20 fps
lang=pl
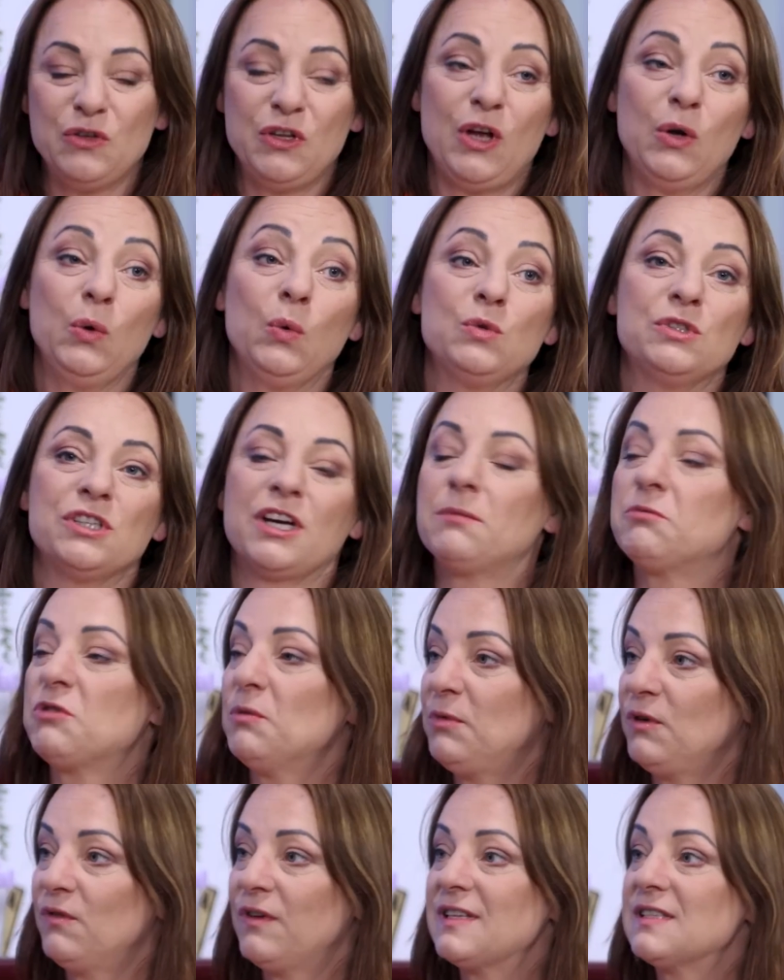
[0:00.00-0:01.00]
na ludziach
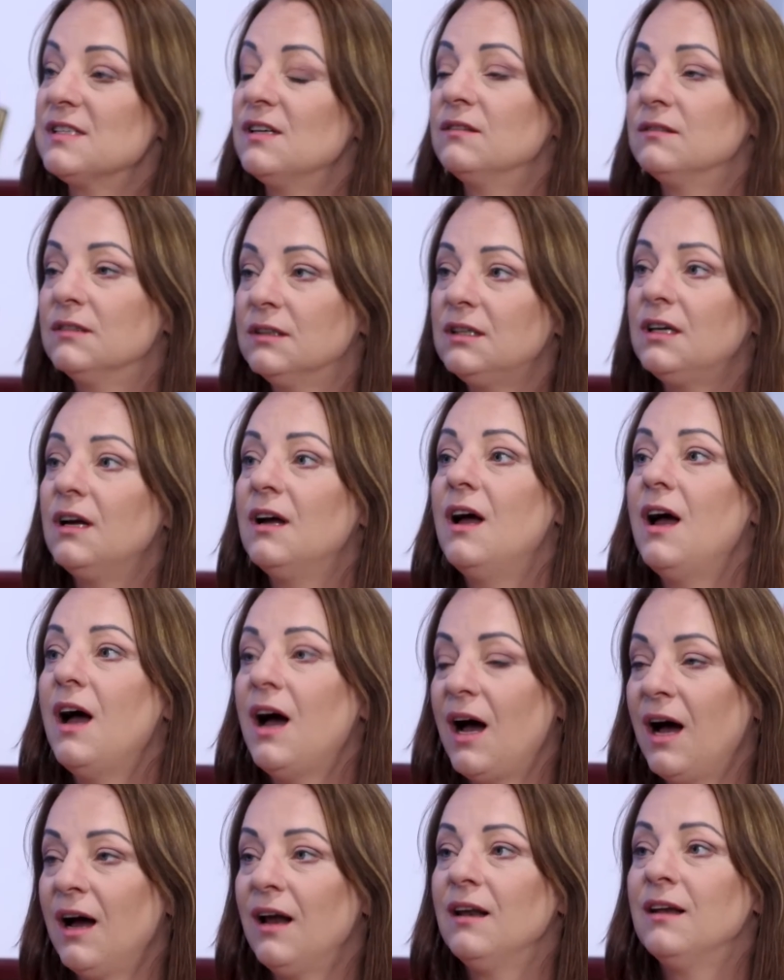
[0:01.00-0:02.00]
przeprowadzonych,
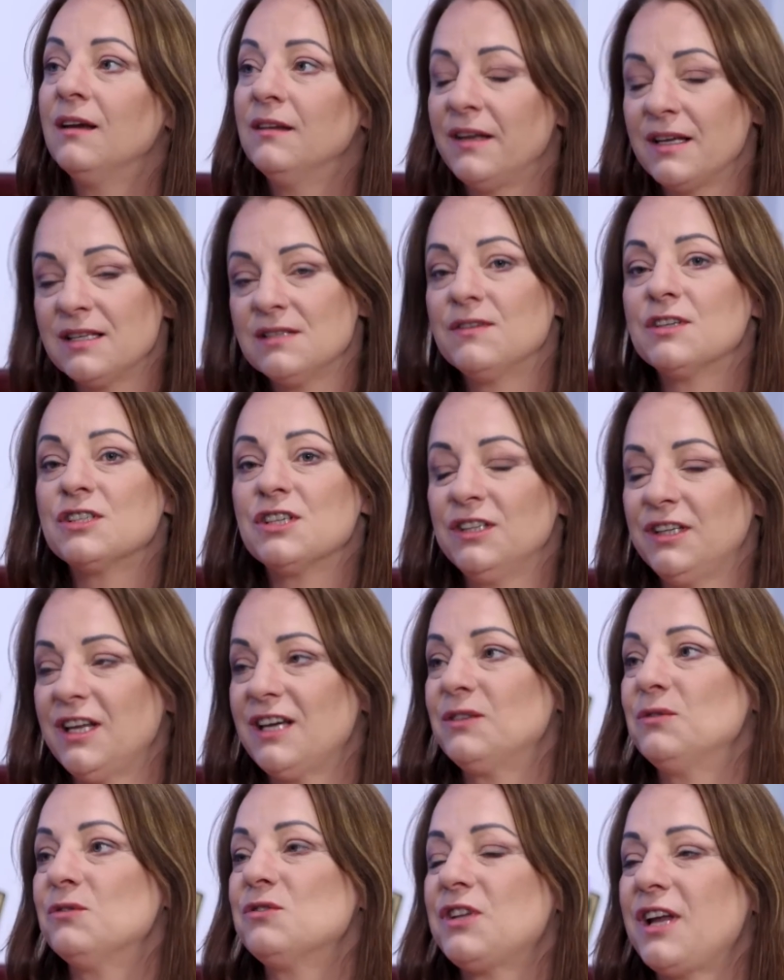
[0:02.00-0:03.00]
ale na
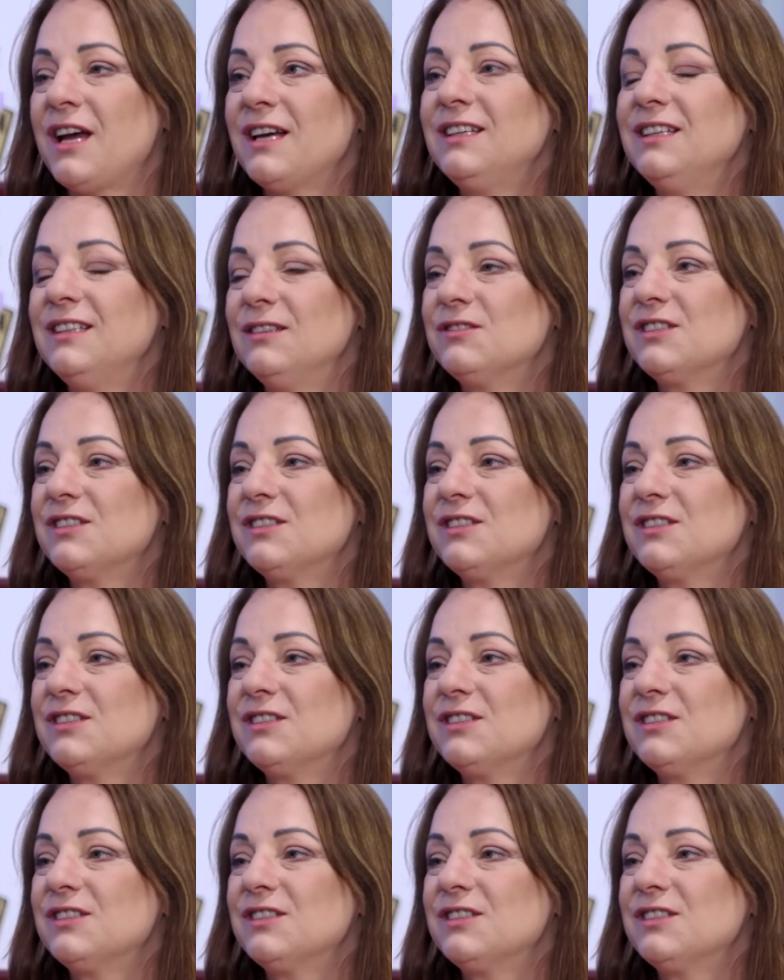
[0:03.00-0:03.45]
zwierzętach... Moja babcia by